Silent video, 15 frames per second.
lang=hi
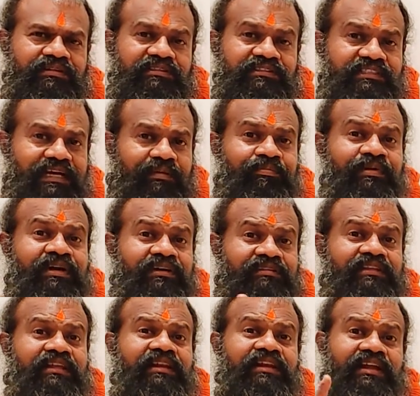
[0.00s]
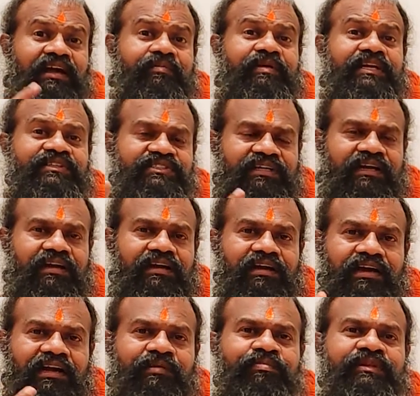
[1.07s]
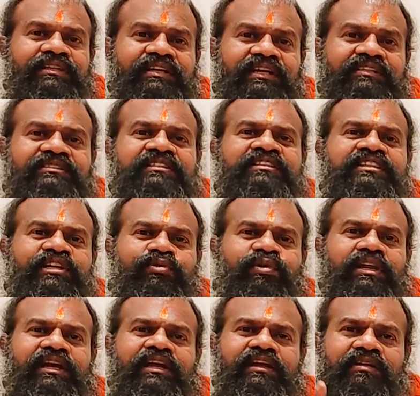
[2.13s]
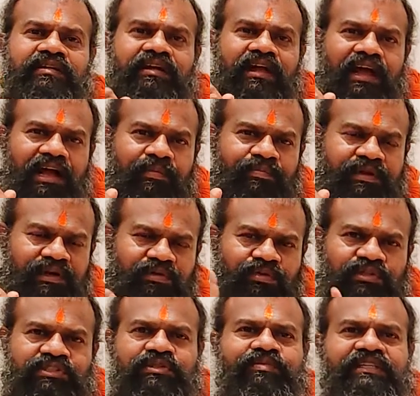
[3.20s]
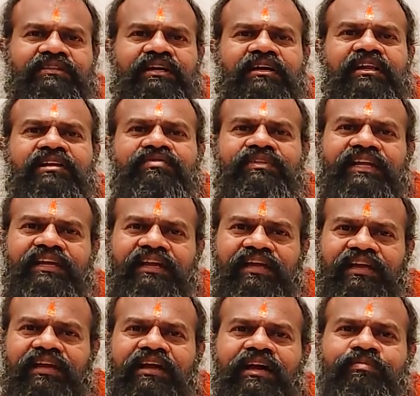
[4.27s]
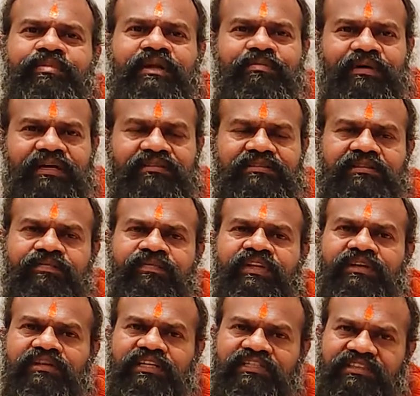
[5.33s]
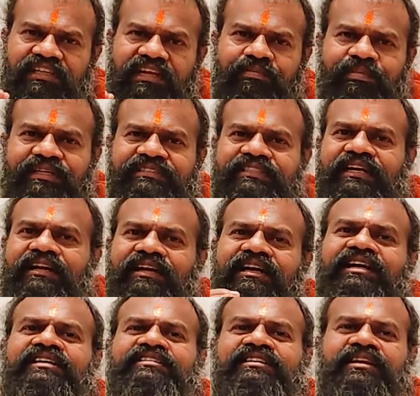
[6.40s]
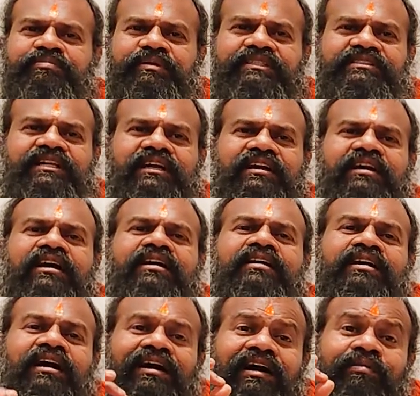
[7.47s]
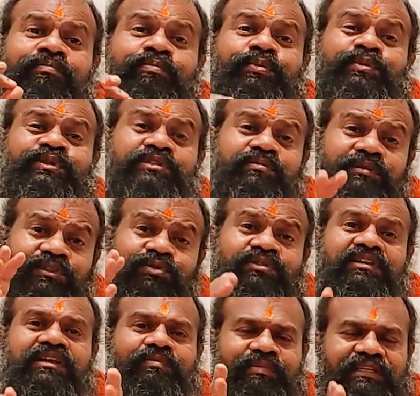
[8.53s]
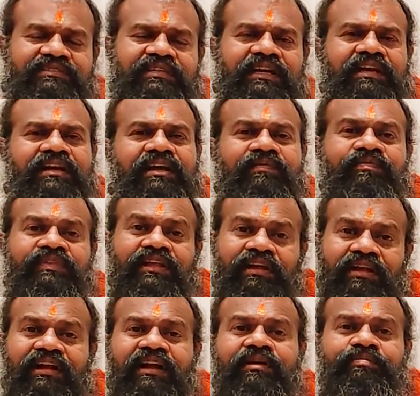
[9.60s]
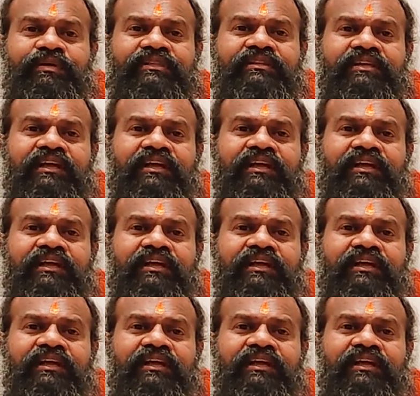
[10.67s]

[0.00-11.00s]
जाप करते रहना हमेशा गणपति का सिद्धि होना है आपका कुछ भी तकलीफ नहीं आएगा आपके पास इतना पैसा आएगा इतना पैसा आएगा आप पूछो मत उतना पैसा आएगा गणपति